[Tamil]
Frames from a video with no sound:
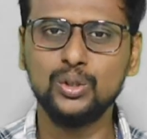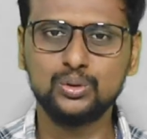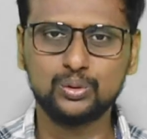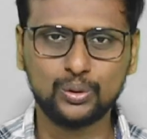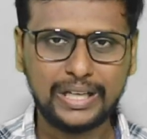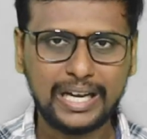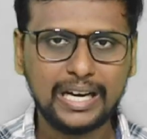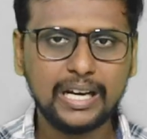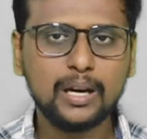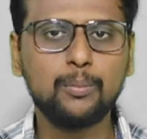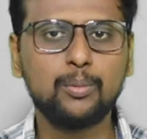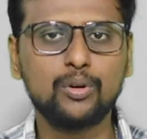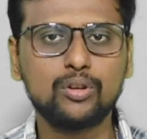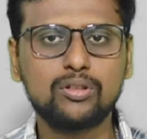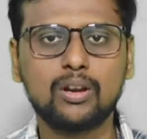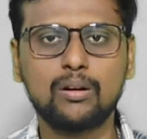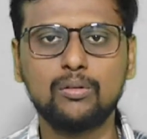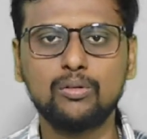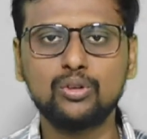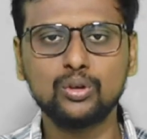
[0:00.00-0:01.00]
ஸோ என்னை
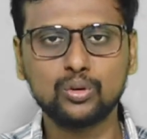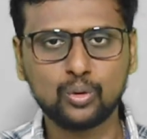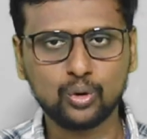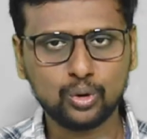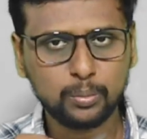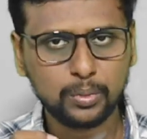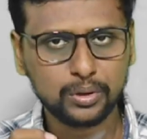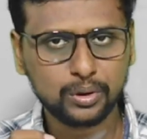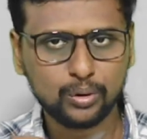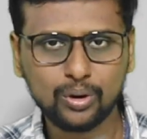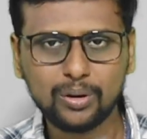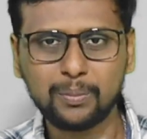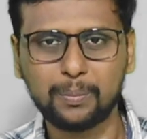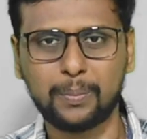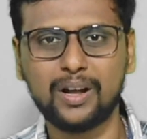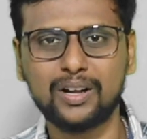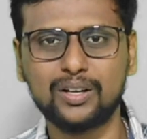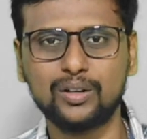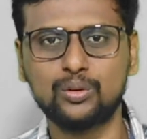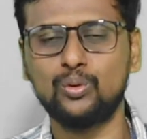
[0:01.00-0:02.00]
பொறுத்தளவுக்கு குடும்பத்தோட
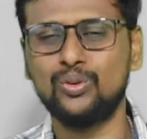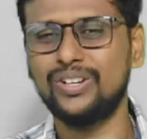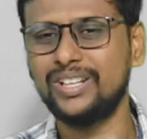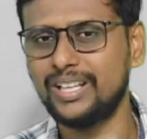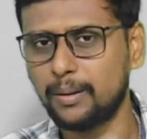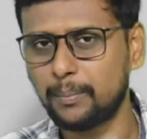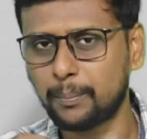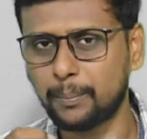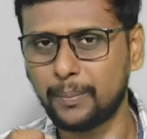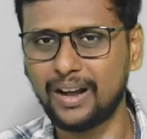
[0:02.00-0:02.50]
பார்க்கக்கூடிய